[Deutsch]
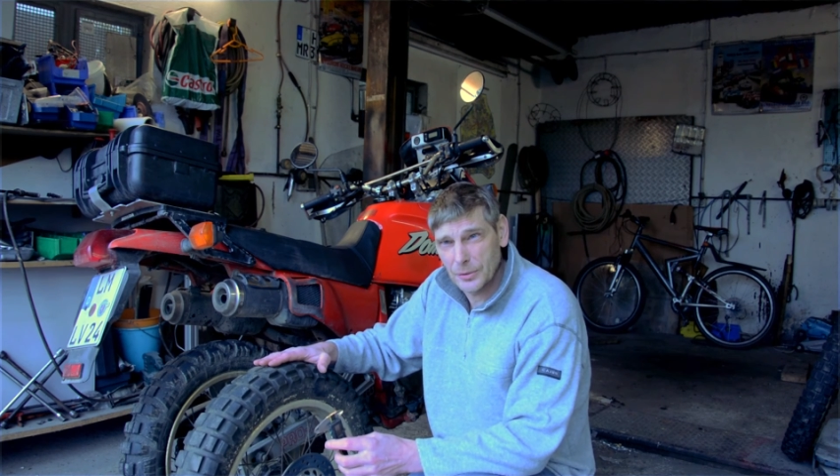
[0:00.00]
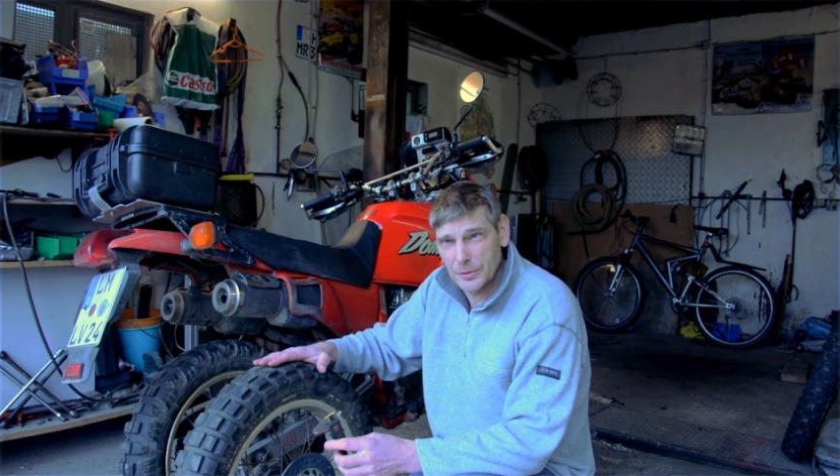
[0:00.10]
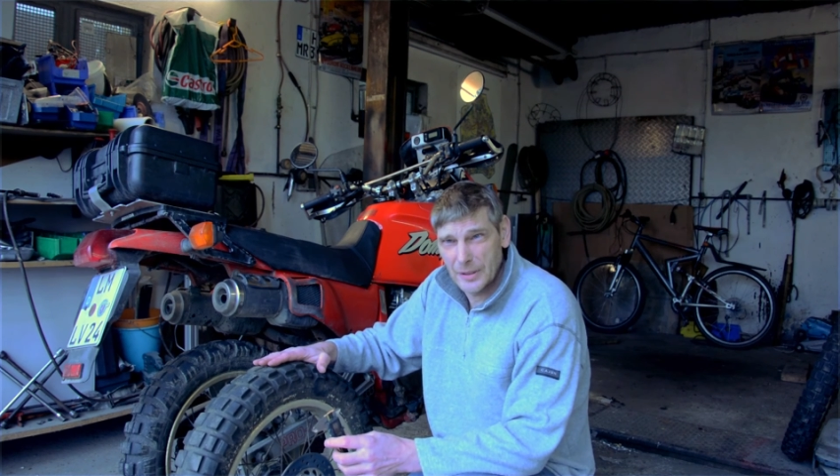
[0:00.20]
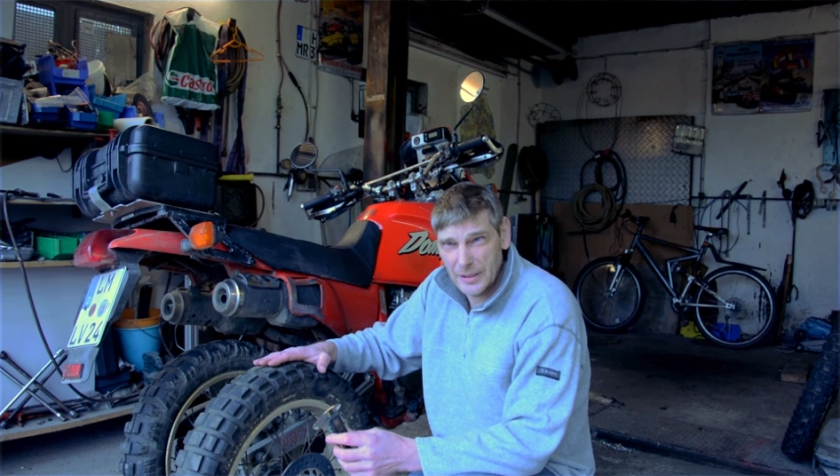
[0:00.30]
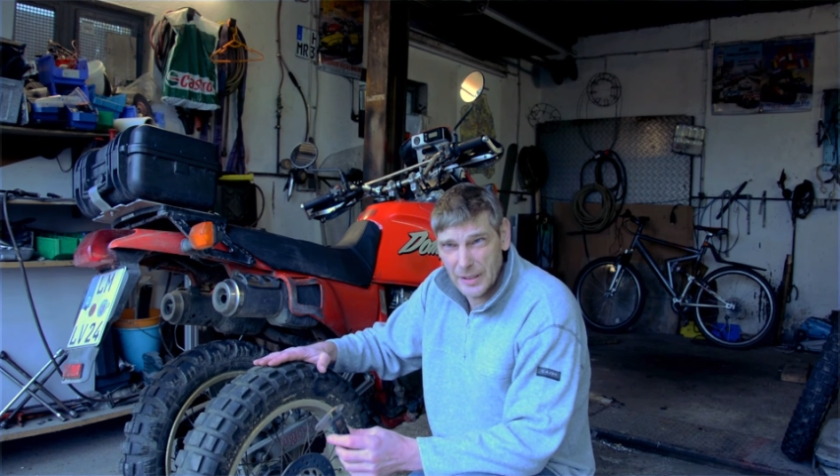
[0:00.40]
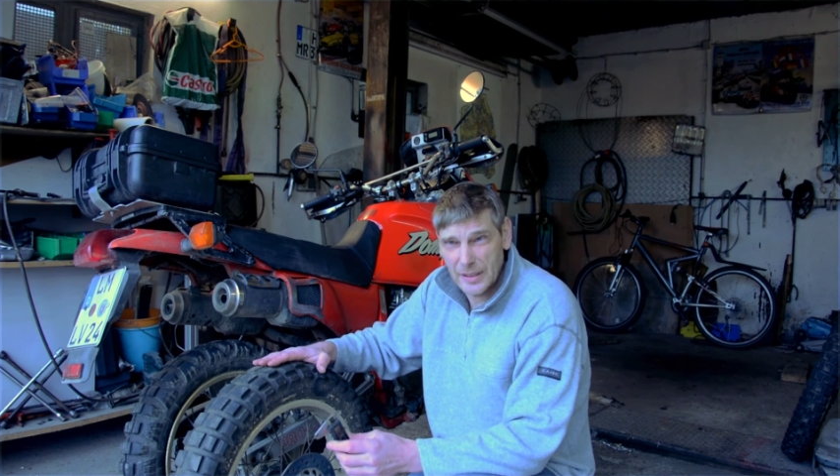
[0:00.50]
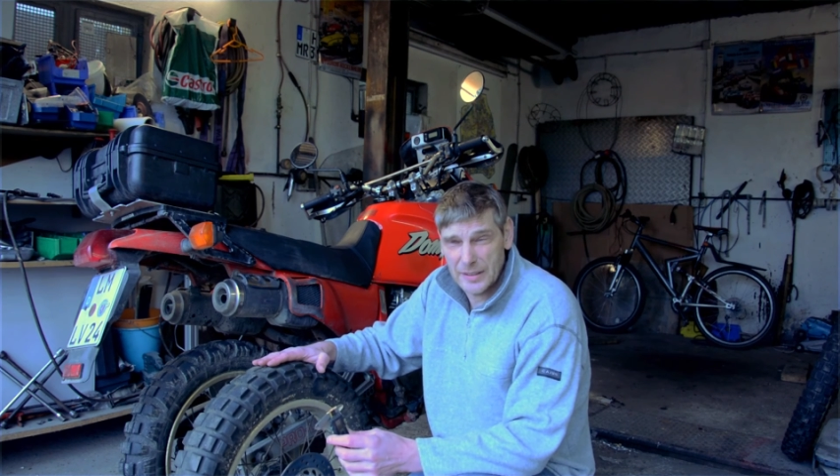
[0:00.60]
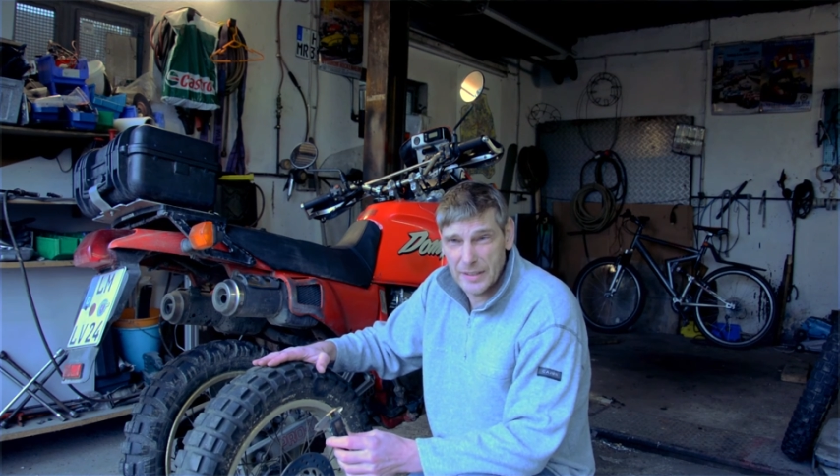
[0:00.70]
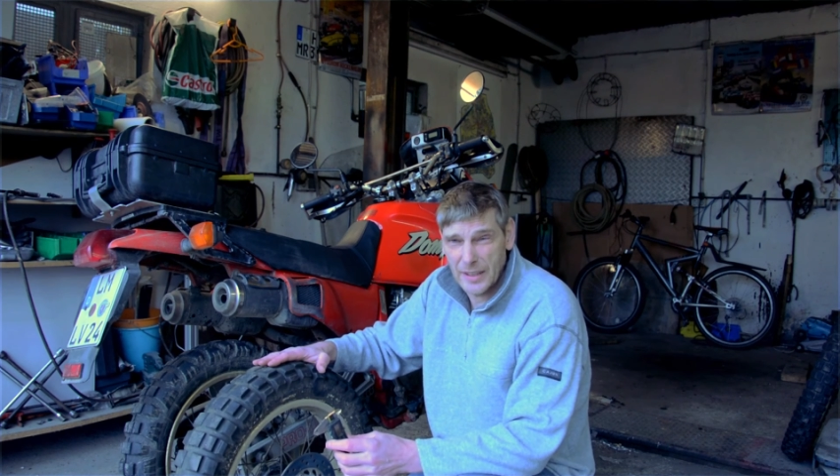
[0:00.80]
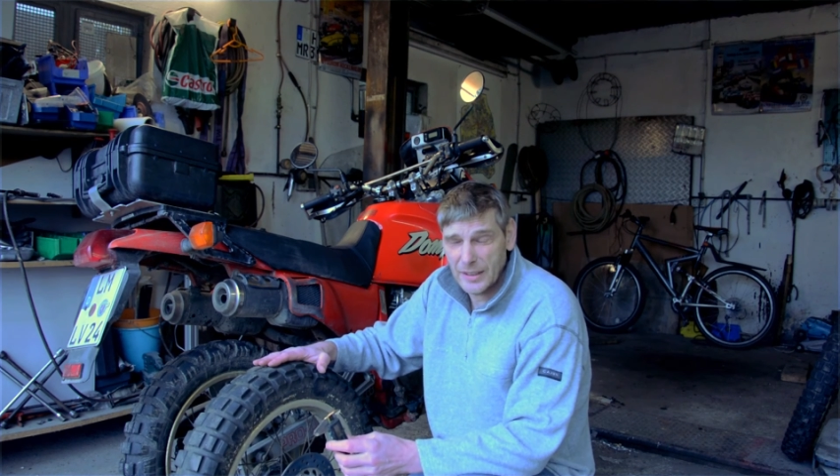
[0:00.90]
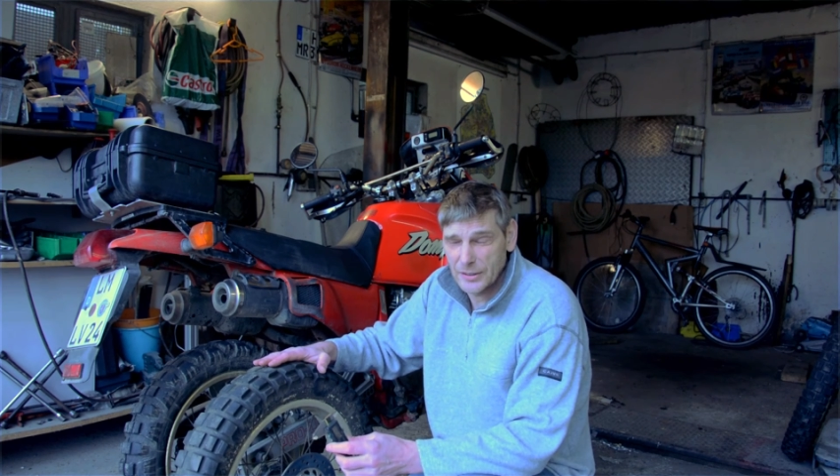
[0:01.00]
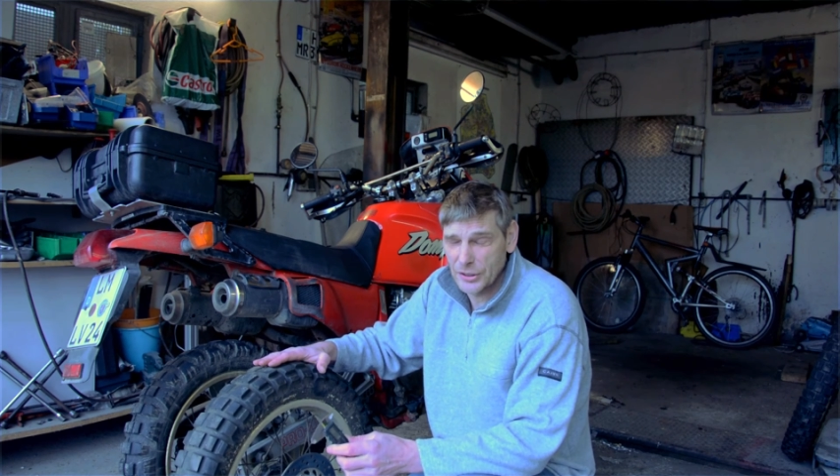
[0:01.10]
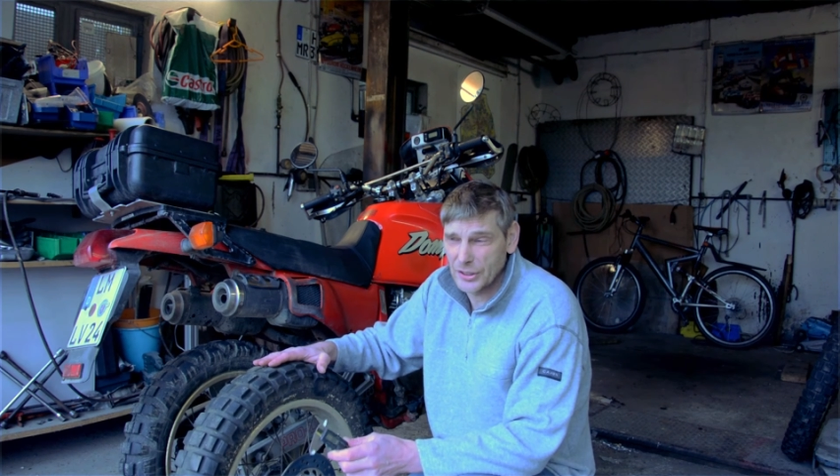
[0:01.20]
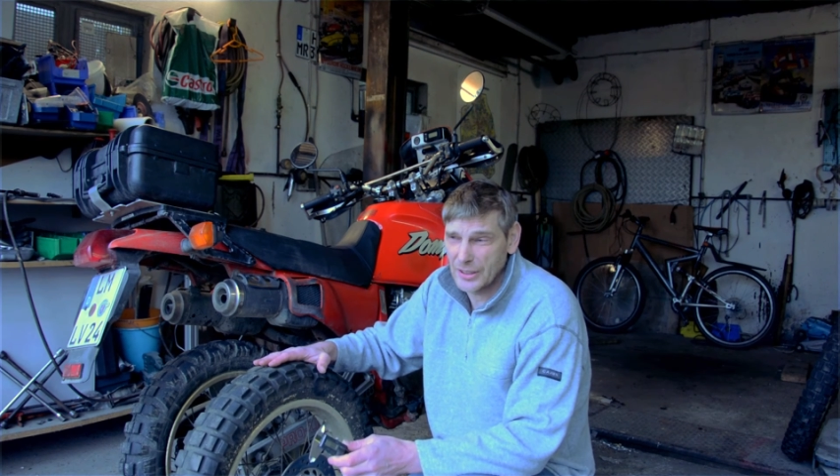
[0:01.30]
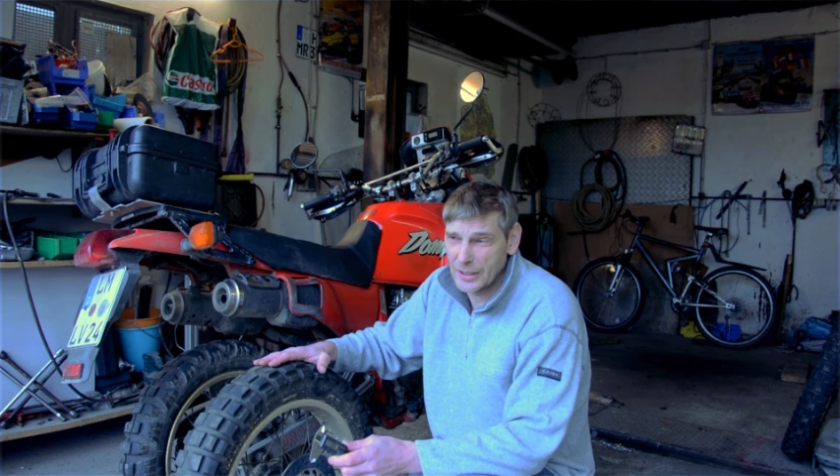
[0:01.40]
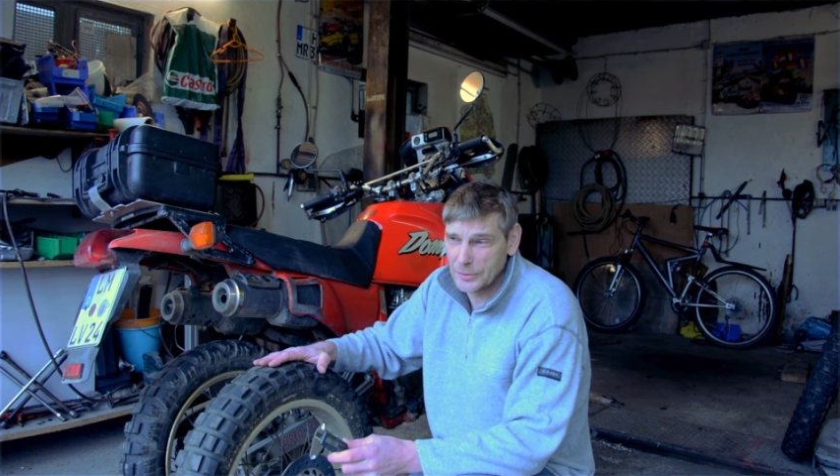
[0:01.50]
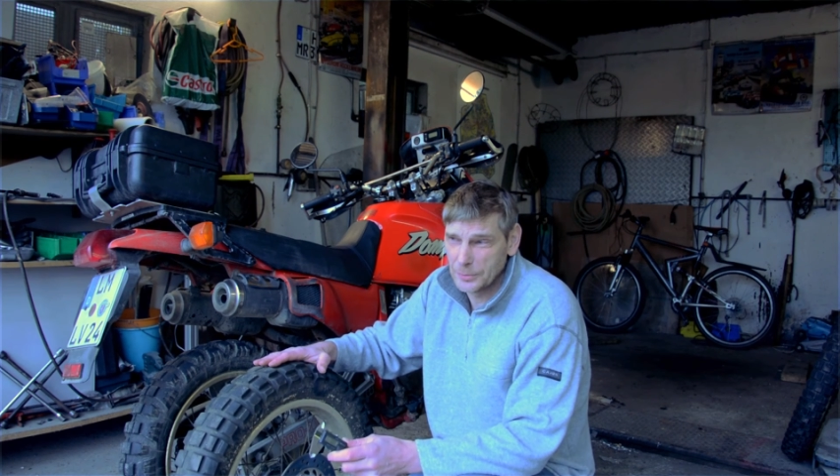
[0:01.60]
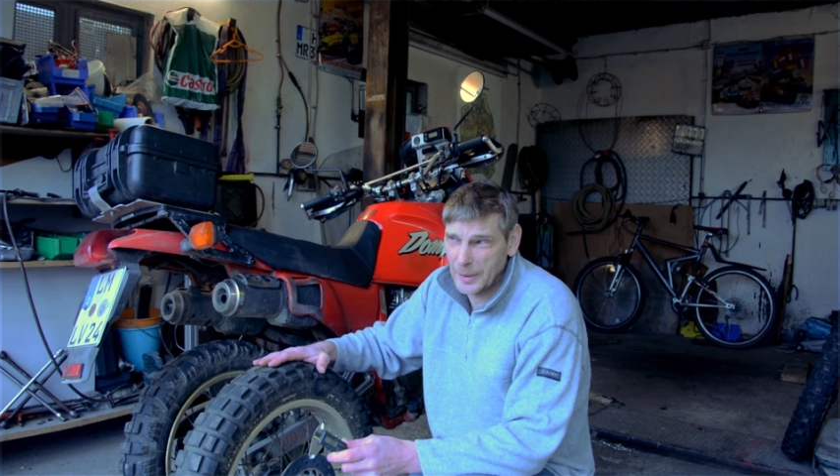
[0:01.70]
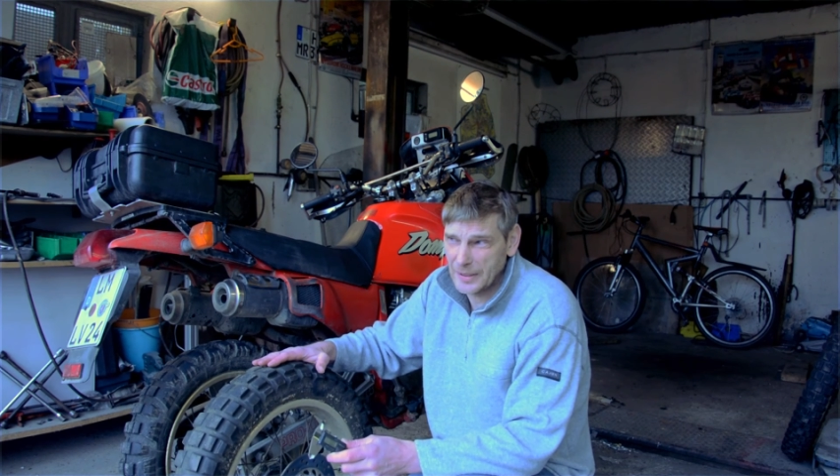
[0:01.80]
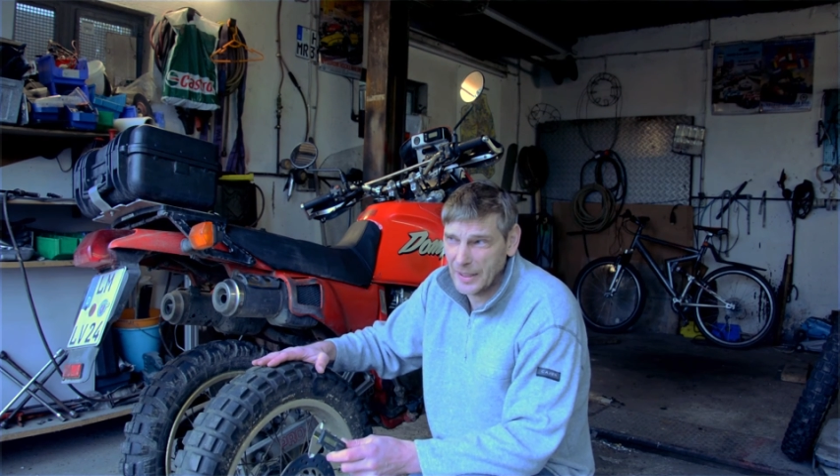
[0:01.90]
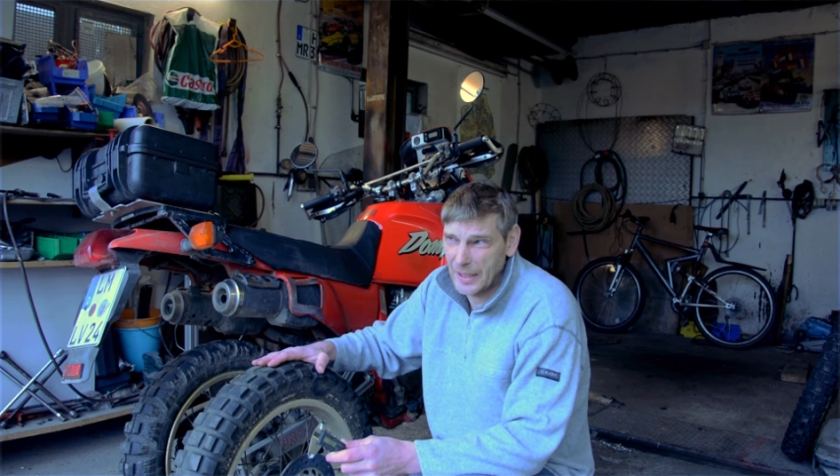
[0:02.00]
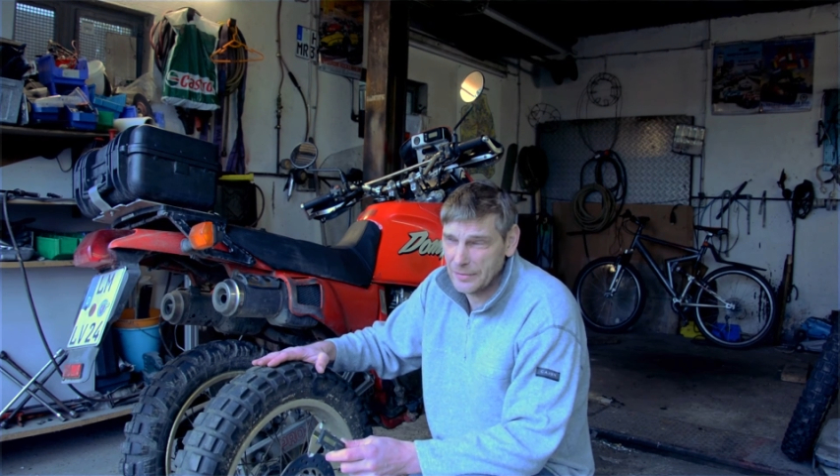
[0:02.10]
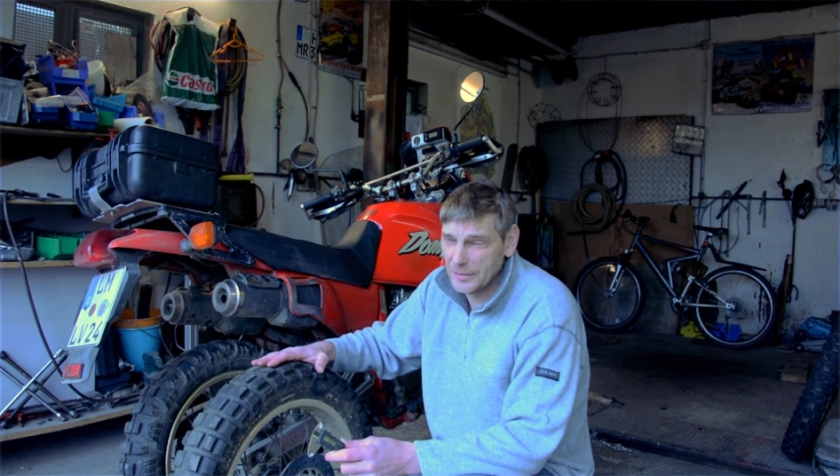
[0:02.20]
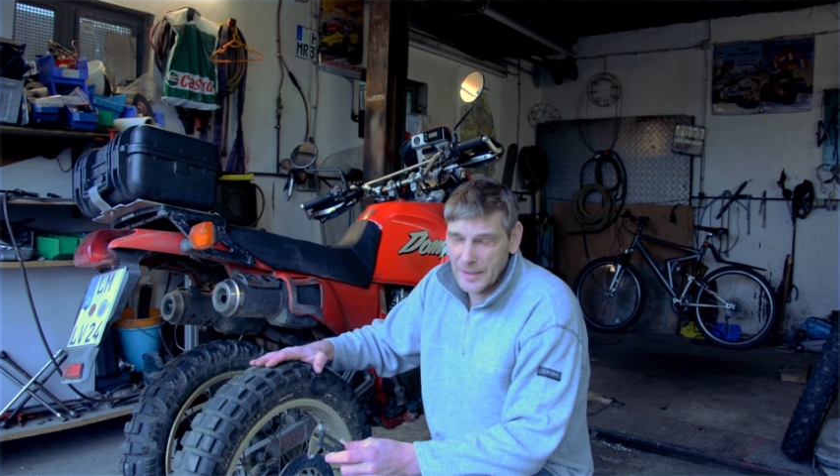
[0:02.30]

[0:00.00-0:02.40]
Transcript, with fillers: und der TKC 80 ist halt nun mal ein Reifen,